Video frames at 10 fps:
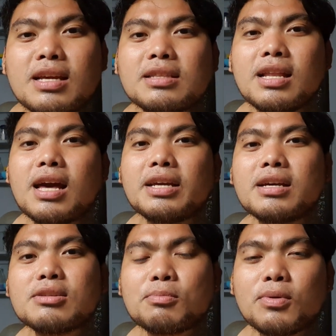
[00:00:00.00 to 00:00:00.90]
na lagi
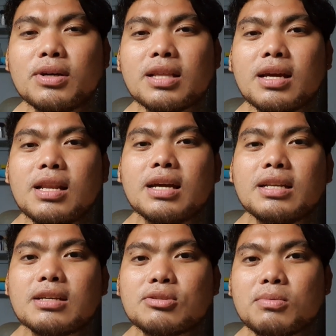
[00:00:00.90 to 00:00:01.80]
na suporta, lagi
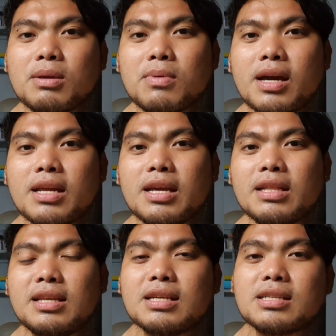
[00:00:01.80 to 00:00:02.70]
na subaybay, na
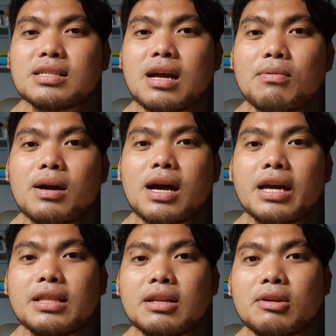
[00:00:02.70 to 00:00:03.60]
hindi nagsasawa
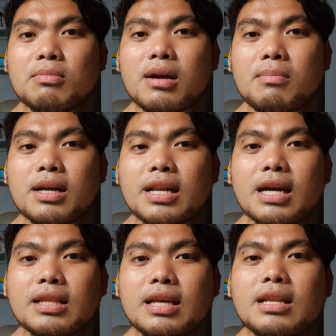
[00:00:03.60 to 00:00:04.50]
kahit ano yung mga vlog
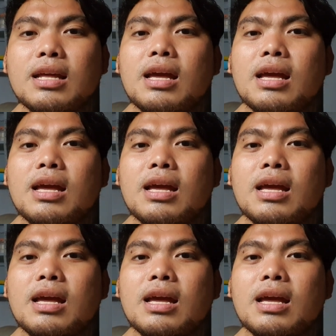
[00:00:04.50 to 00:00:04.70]
natin.